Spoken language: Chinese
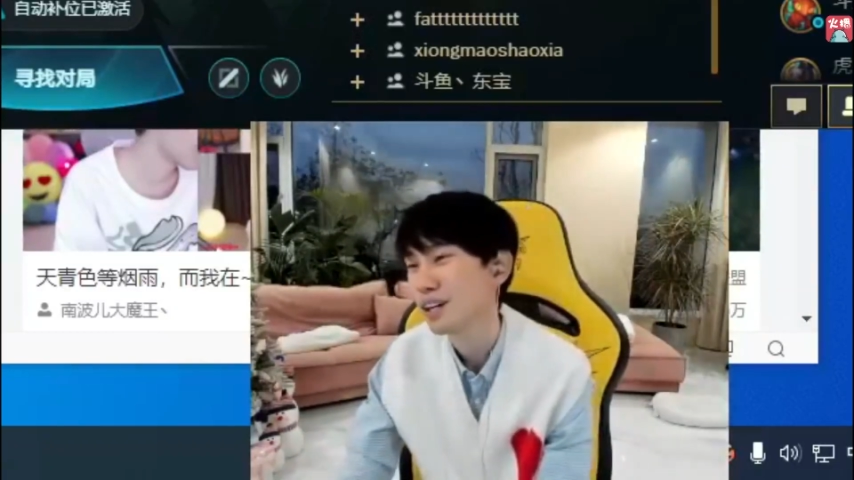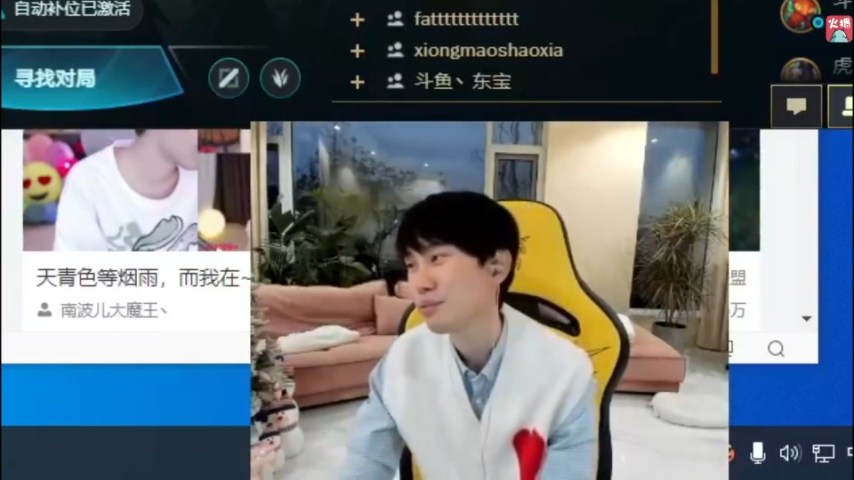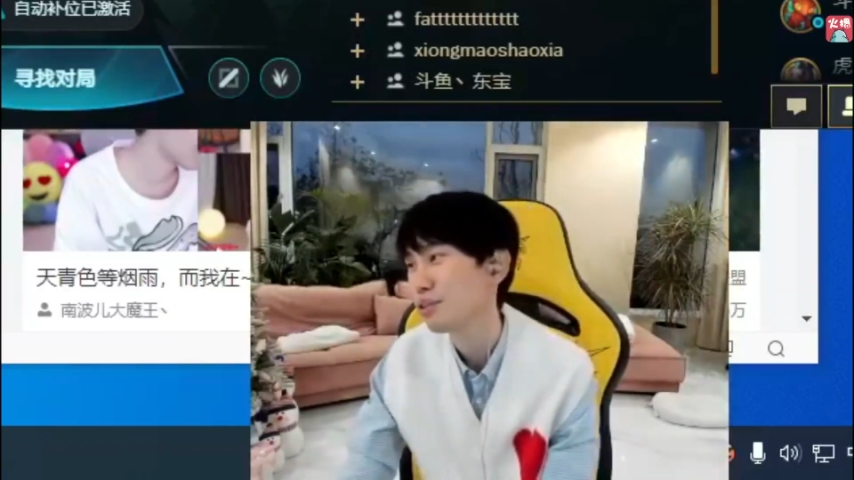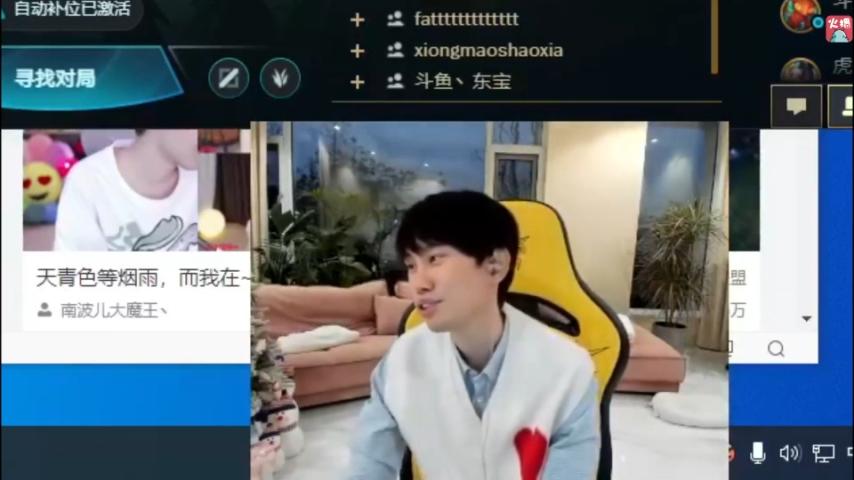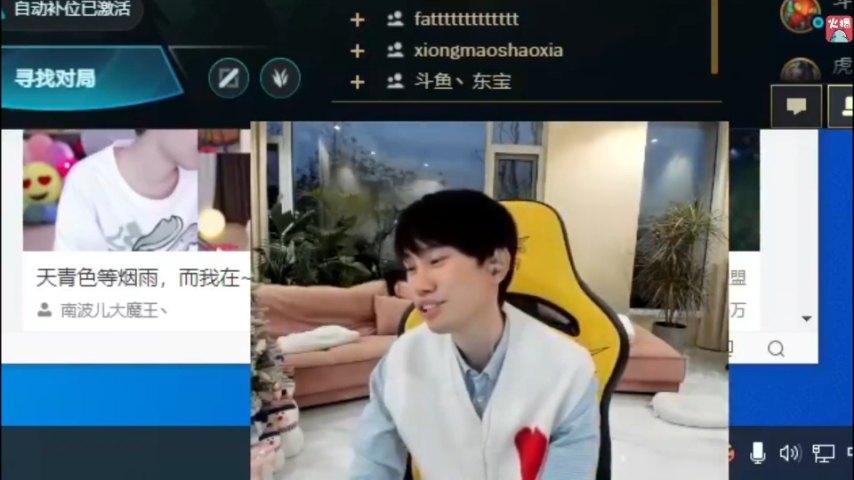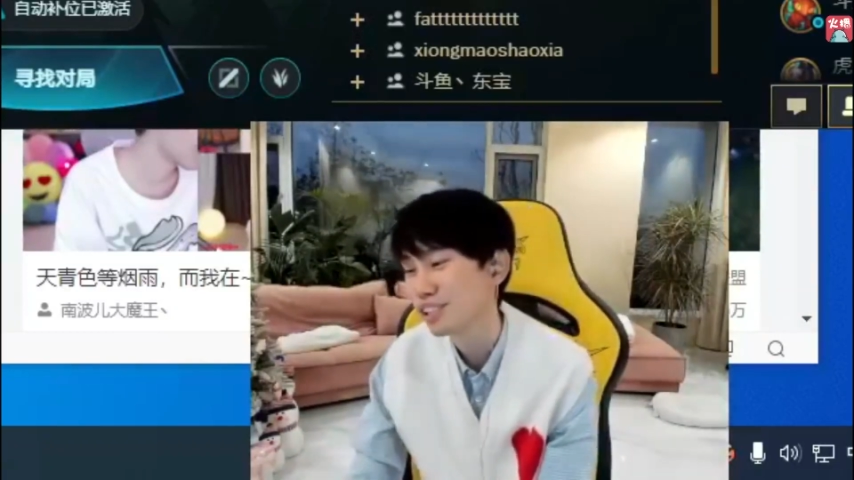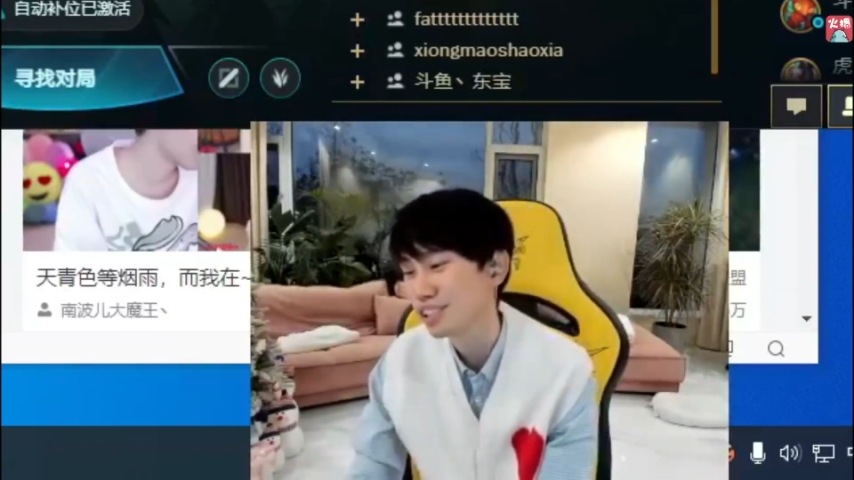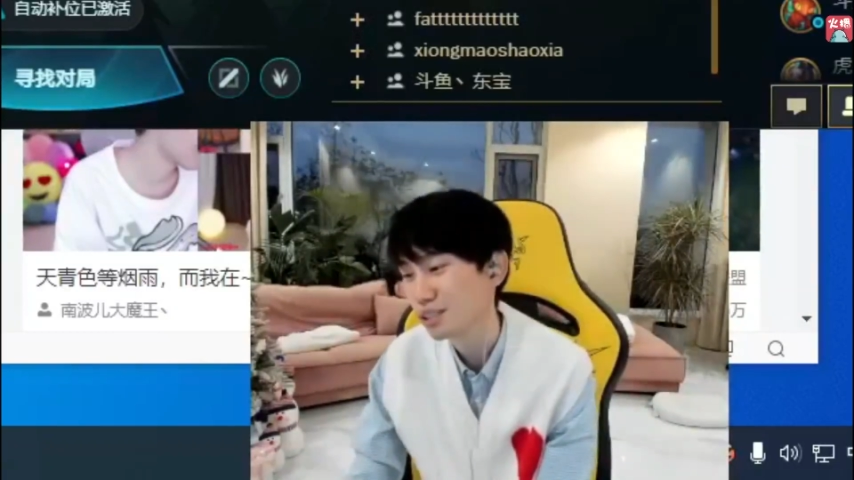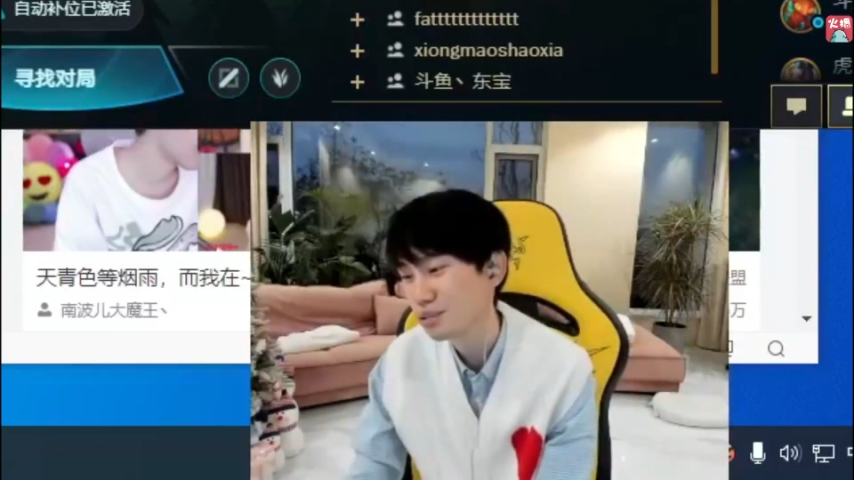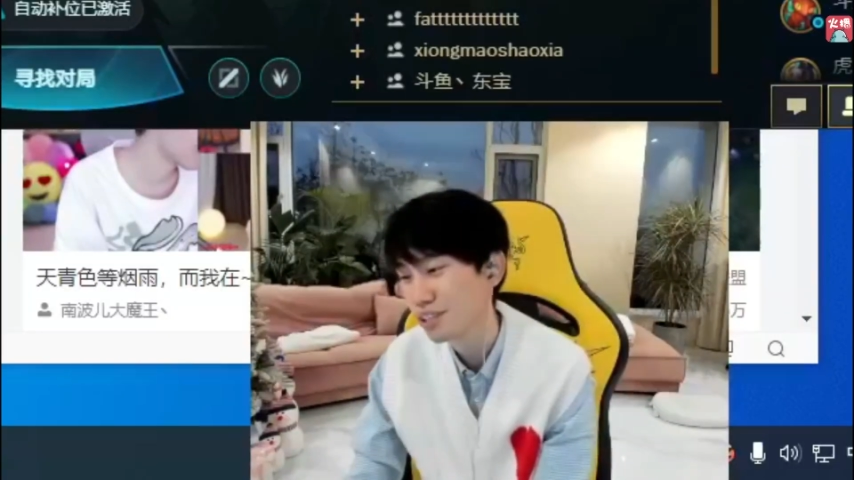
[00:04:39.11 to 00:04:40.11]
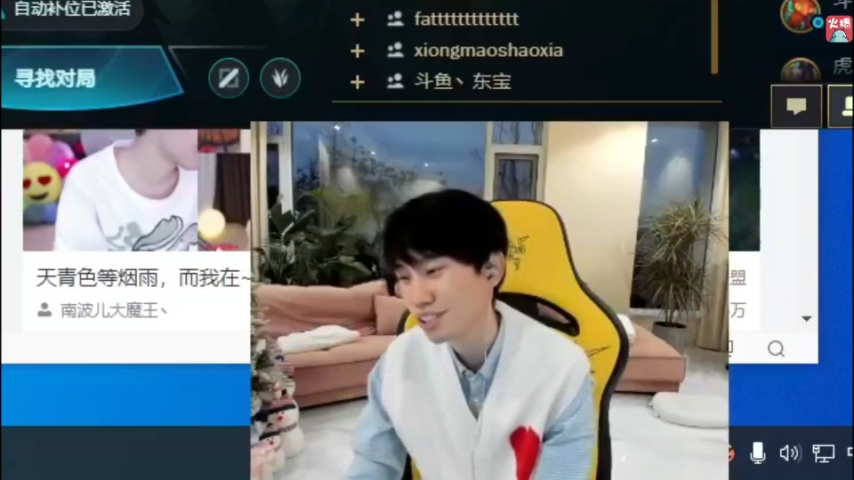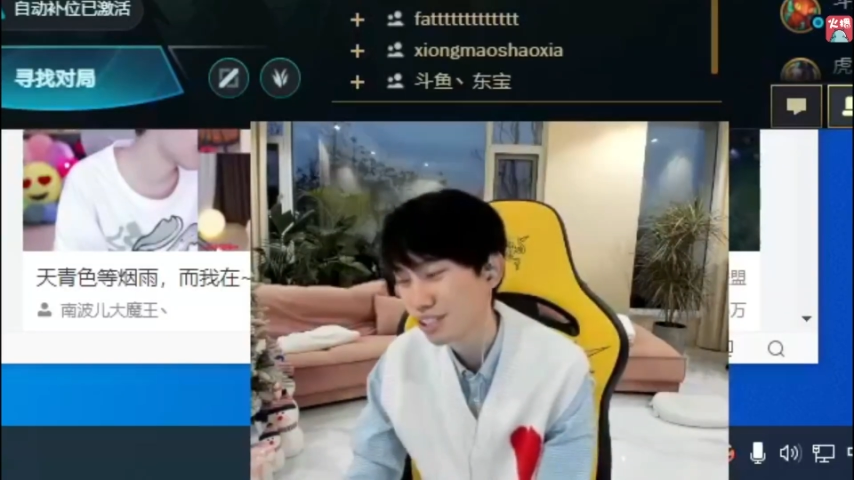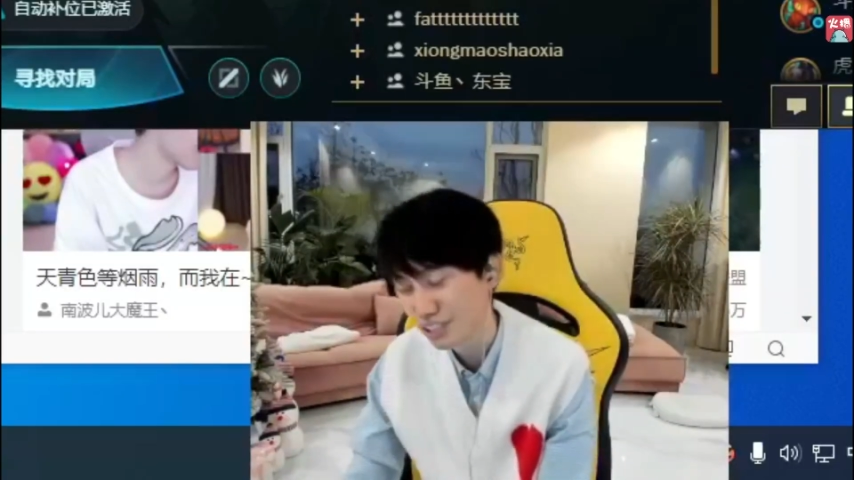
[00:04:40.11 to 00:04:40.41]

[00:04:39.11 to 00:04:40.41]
我自己对自己